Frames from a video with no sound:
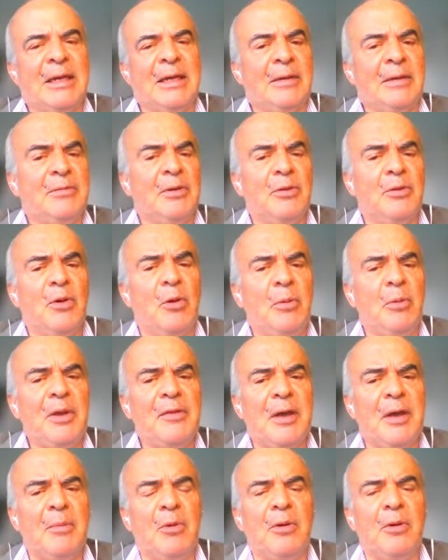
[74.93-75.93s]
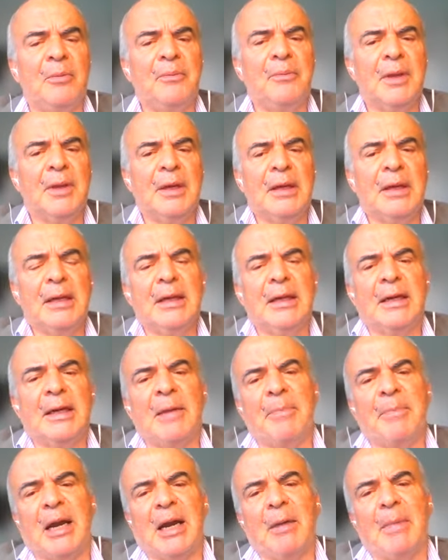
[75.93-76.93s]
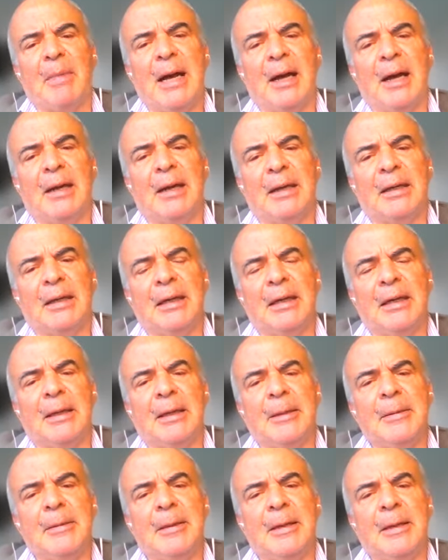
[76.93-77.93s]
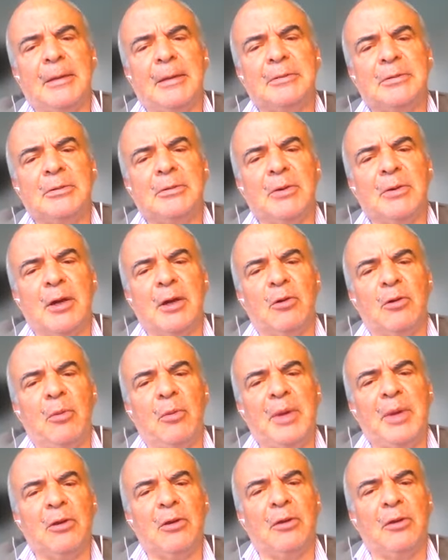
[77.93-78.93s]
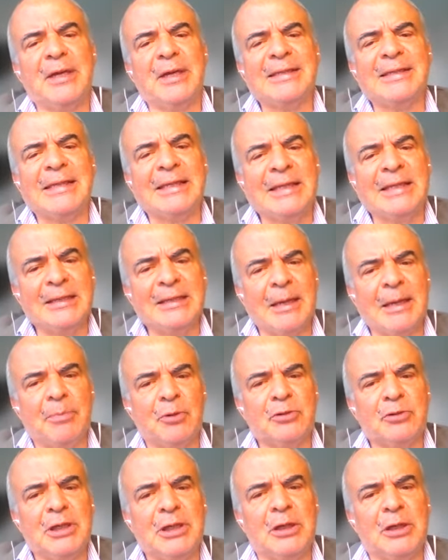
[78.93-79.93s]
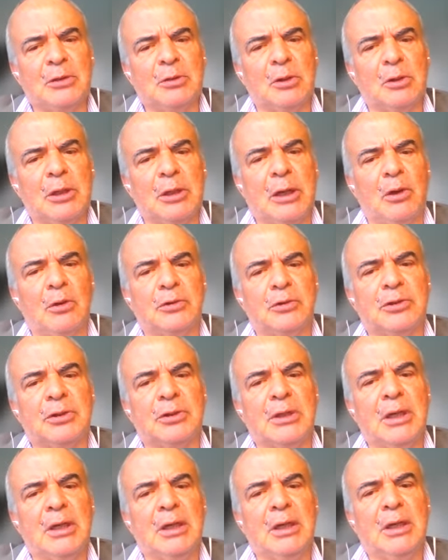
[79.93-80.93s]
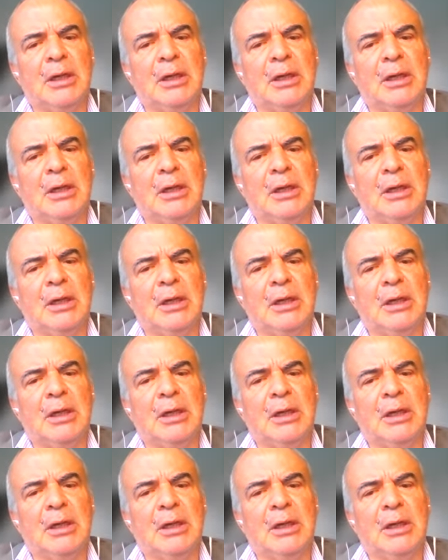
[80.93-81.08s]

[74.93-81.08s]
Eh, no olvidemos que Panamá es una economía donde 70% de los